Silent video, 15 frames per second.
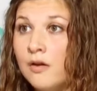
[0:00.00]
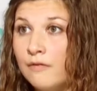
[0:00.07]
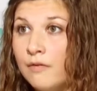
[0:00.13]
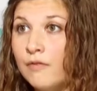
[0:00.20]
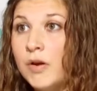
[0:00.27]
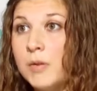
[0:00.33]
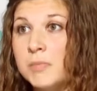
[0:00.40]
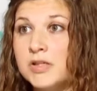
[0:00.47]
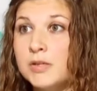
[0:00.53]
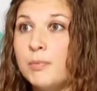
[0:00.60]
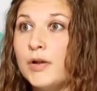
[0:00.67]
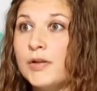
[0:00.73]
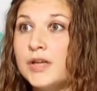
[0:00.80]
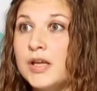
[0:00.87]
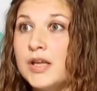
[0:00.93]
во время
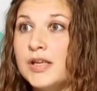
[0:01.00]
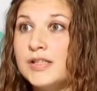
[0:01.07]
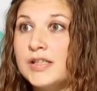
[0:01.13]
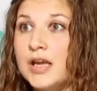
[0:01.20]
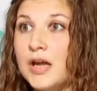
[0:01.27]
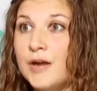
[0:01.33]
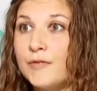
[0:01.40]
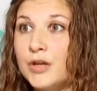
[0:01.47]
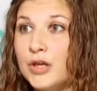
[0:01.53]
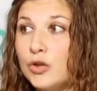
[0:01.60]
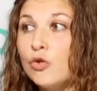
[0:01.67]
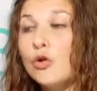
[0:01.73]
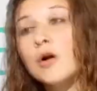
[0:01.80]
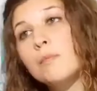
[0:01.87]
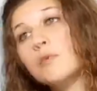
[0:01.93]
заполнения заявки. И
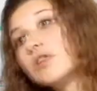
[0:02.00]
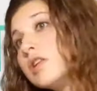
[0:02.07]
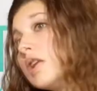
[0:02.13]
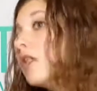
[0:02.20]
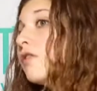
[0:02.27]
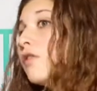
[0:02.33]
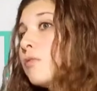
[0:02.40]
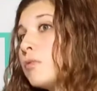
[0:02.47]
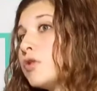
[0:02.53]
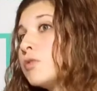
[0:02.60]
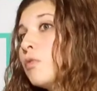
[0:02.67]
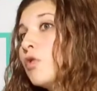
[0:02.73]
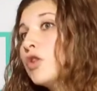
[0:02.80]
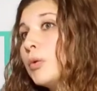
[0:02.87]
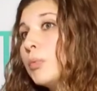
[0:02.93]
только после этого мы
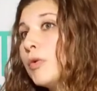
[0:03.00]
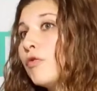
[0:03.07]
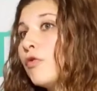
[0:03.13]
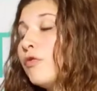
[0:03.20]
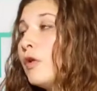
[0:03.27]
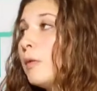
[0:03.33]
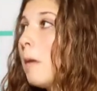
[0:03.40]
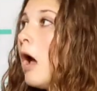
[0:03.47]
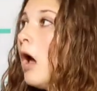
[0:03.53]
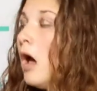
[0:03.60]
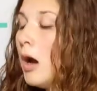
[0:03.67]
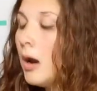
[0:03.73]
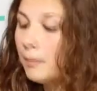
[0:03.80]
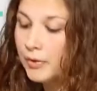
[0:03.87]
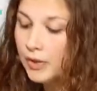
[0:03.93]
смотрим его фильм.
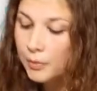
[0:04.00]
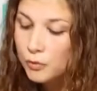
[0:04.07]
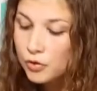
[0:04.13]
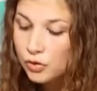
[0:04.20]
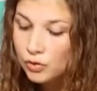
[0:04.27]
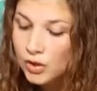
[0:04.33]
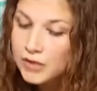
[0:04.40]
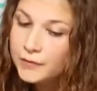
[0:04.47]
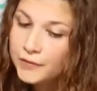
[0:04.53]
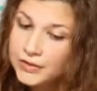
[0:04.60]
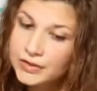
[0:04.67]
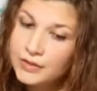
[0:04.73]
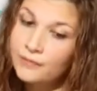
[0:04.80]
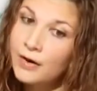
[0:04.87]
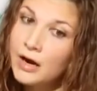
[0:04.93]
Потому что у нас
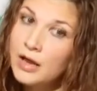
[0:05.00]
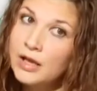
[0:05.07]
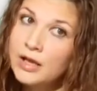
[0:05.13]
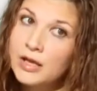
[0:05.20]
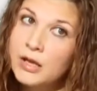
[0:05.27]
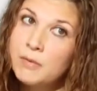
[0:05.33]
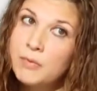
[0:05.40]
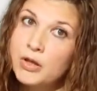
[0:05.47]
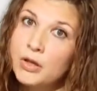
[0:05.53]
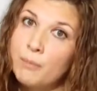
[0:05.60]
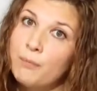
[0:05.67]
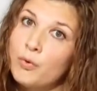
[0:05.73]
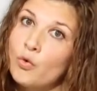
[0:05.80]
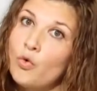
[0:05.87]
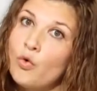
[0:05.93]
фестиваль именно
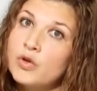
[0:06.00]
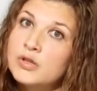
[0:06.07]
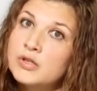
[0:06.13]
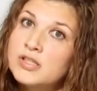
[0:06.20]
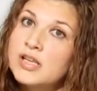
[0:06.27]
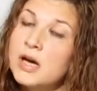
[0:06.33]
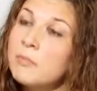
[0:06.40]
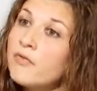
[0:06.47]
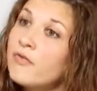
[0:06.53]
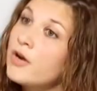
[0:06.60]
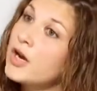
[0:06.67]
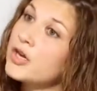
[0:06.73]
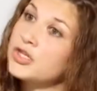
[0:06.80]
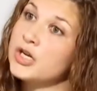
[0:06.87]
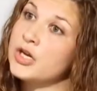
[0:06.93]
про
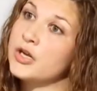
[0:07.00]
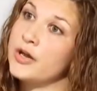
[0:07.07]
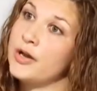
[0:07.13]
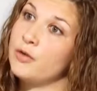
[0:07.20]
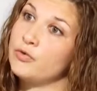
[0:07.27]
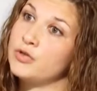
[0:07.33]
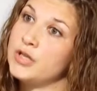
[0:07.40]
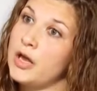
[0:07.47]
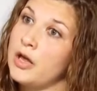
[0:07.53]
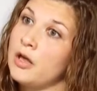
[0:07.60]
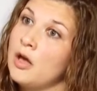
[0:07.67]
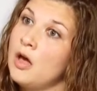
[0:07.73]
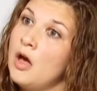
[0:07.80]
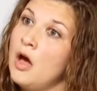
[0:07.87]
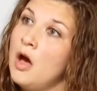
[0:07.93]
самовыражение людей,
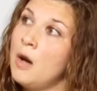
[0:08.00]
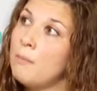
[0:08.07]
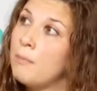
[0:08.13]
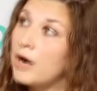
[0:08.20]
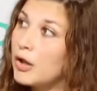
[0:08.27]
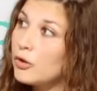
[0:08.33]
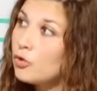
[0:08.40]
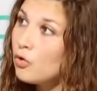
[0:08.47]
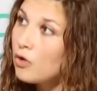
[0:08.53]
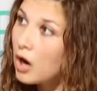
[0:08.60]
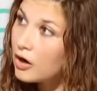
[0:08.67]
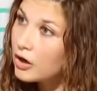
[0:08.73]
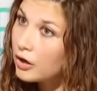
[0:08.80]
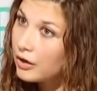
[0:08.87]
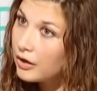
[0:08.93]
про то,
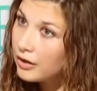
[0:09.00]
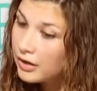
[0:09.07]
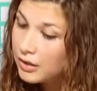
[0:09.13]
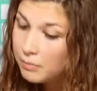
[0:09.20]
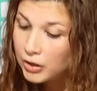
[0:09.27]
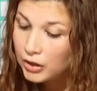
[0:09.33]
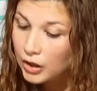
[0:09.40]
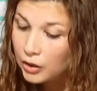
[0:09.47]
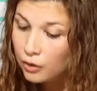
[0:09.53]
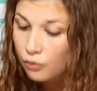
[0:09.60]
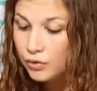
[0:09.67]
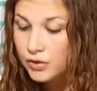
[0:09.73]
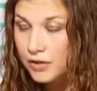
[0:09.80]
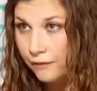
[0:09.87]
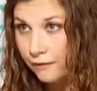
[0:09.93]
как именно
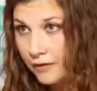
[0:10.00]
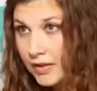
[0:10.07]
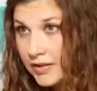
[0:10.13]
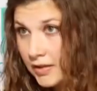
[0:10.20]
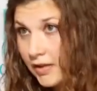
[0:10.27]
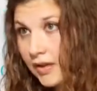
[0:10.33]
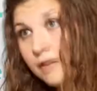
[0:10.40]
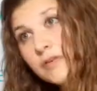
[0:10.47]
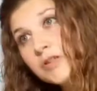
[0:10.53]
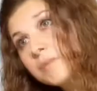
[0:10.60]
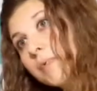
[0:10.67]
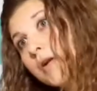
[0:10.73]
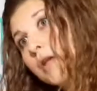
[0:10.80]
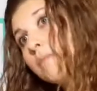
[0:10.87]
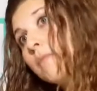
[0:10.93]
люди видят и
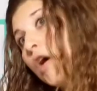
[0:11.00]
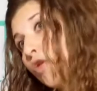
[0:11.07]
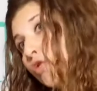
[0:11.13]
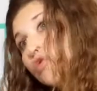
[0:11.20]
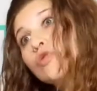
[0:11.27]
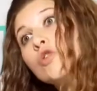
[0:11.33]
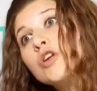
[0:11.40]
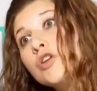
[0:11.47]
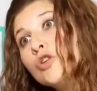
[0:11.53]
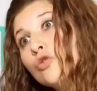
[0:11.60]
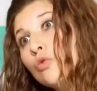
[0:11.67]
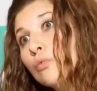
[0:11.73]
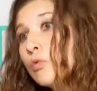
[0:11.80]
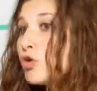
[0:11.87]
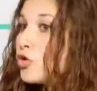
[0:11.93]
воспринимают, что они
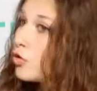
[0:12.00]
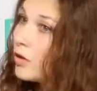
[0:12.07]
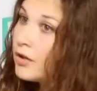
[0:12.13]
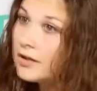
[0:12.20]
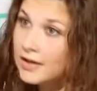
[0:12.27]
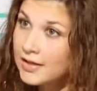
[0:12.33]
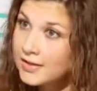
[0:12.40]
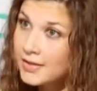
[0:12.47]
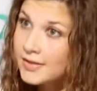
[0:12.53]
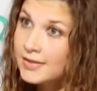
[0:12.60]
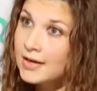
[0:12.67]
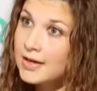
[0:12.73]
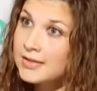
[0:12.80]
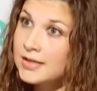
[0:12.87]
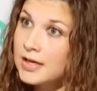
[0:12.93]
думают, что они хотят
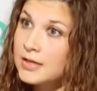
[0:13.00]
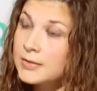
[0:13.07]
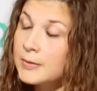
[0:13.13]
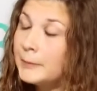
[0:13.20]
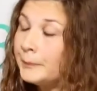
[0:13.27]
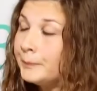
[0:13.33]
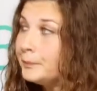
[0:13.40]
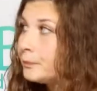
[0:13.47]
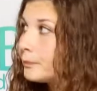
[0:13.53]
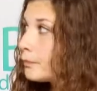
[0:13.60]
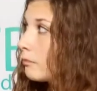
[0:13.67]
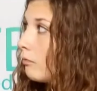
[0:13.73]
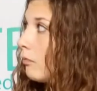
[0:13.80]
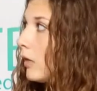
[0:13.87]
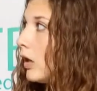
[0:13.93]
сказать.
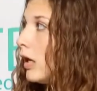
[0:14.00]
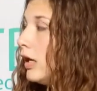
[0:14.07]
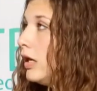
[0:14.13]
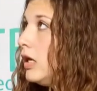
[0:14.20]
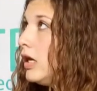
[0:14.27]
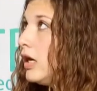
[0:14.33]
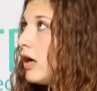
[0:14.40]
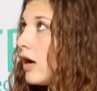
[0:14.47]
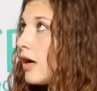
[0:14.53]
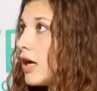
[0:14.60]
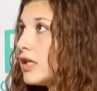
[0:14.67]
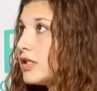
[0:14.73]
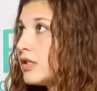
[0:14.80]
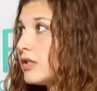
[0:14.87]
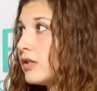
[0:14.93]
И как
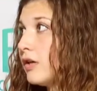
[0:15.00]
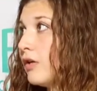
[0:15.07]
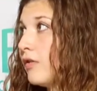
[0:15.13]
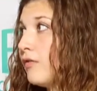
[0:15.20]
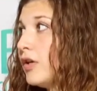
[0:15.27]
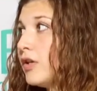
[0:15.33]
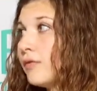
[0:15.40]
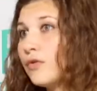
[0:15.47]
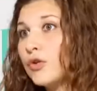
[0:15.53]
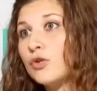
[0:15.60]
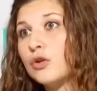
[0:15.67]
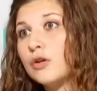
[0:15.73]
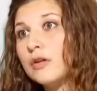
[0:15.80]
раз э, в этом вот